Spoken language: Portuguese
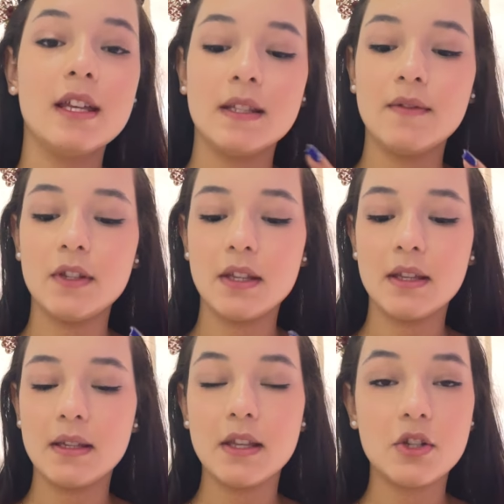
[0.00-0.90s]
Se você
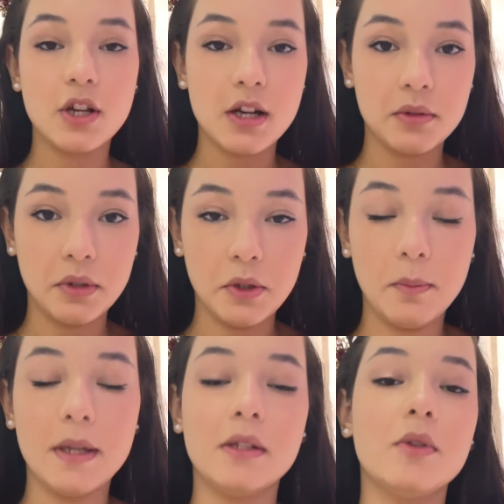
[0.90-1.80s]
está se dedicando a
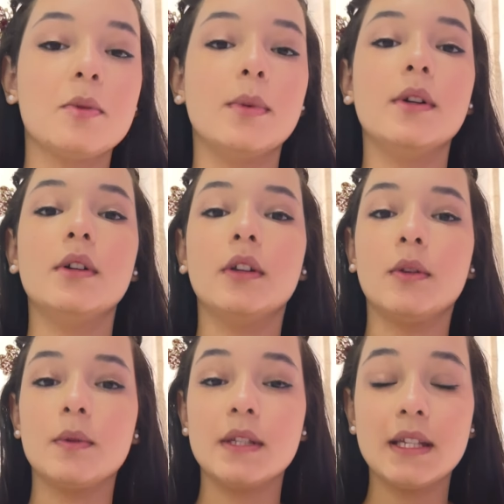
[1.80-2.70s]
tomar seus
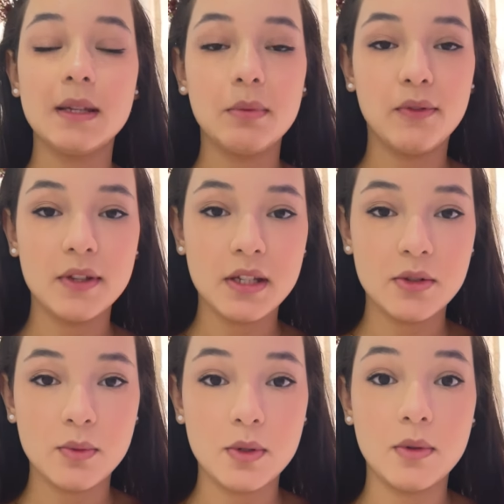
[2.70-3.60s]
banhos, a sempre fazer
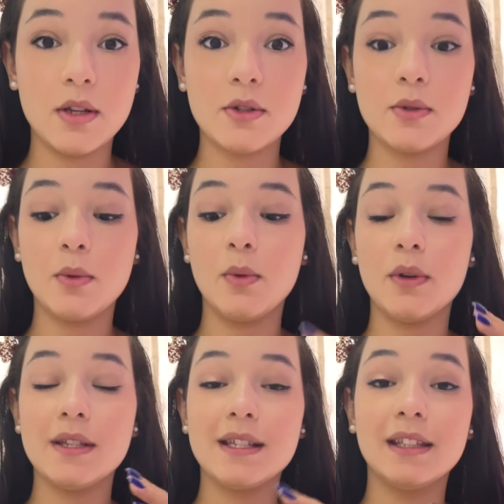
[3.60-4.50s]
as suas
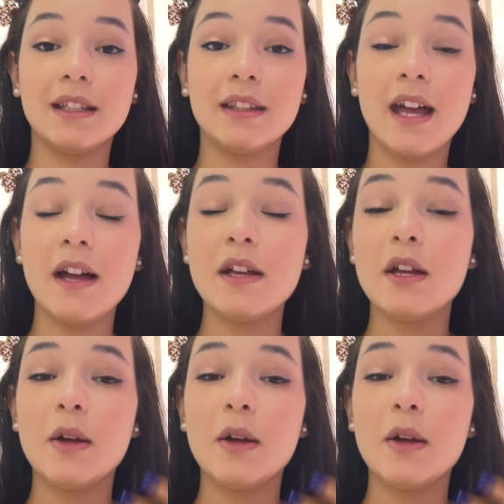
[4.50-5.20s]
orações, a tentar